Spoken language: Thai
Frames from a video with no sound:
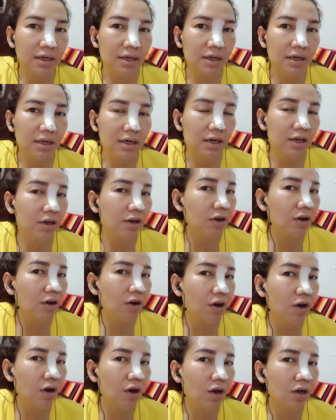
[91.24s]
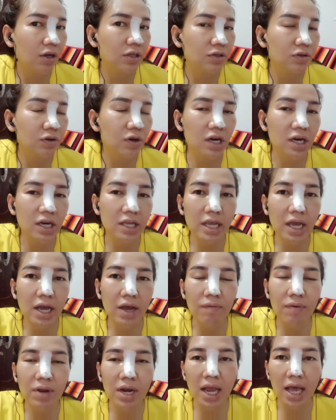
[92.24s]
แล้วก็ช่วงระยะเว
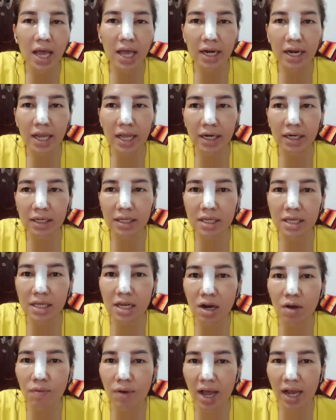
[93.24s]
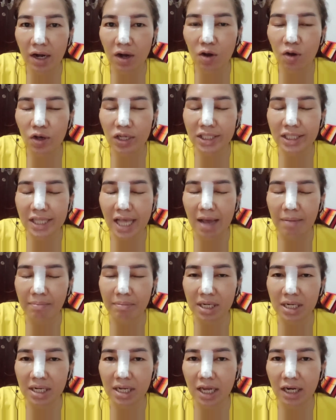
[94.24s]
ลานั้นที่ระหว่างรอสาม
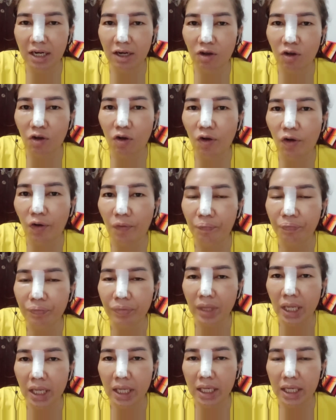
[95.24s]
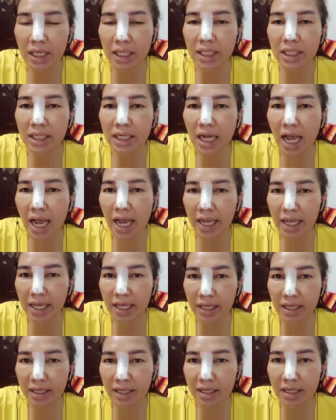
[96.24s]
เดือนก็กินไข่
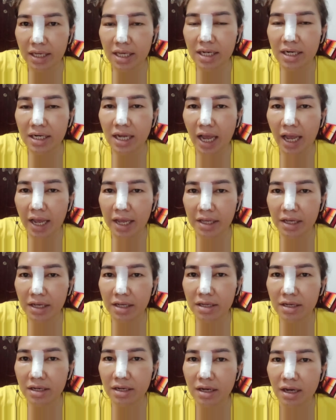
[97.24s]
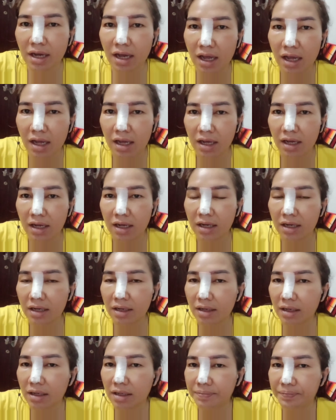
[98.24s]
กินไข่เย
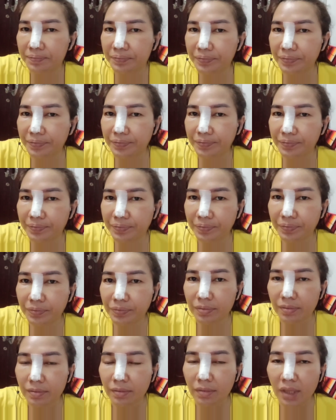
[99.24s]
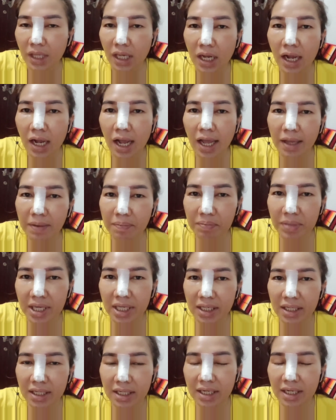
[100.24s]
อะๆ ไข่เป็ด
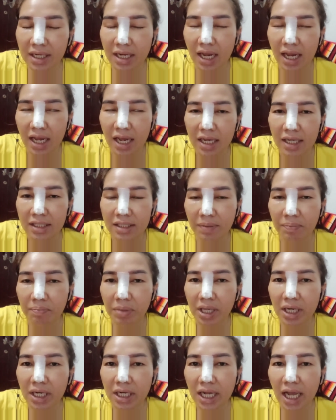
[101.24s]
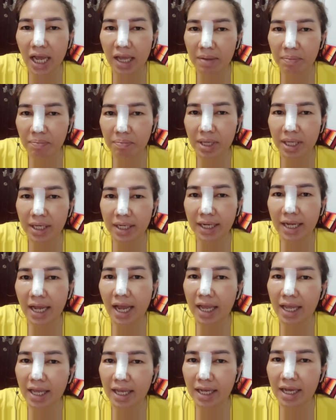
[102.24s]
จะเป็นไข่เป็ดไข่
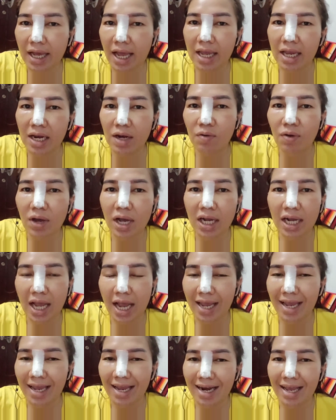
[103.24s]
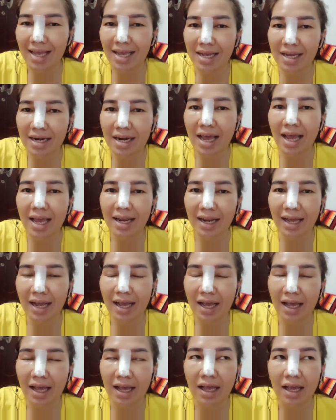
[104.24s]
ไก่หรือว่าไข่อะไรก็ได้นะคะ
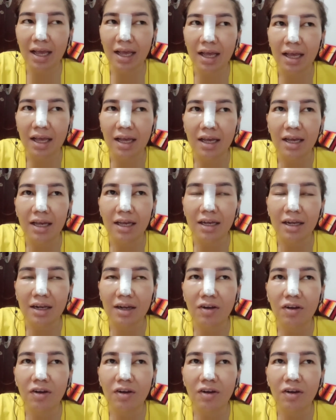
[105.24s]
ก็